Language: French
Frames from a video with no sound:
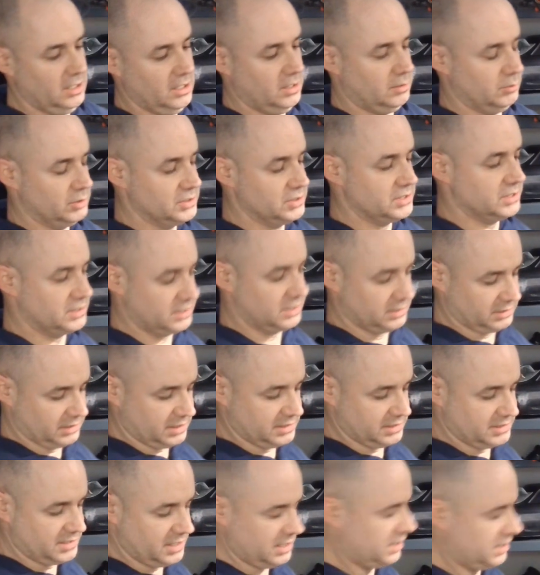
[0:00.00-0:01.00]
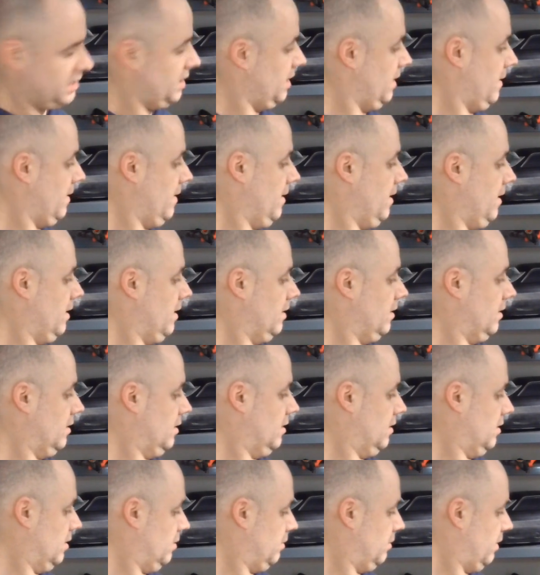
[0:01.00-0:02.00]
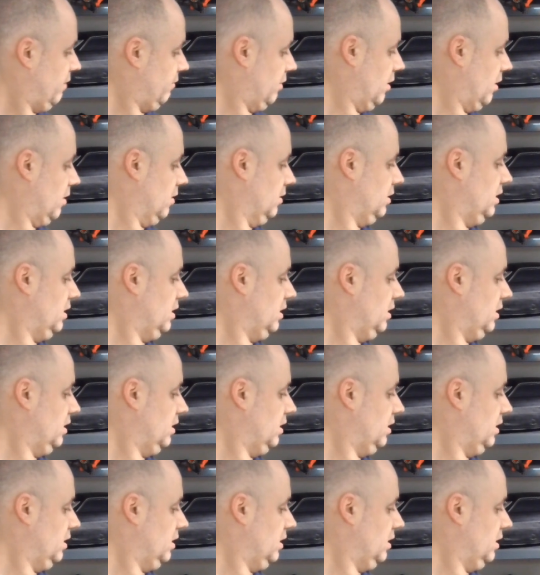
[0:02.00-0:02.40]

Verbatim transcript: Bon, c'était très sec, euh, mais voilà,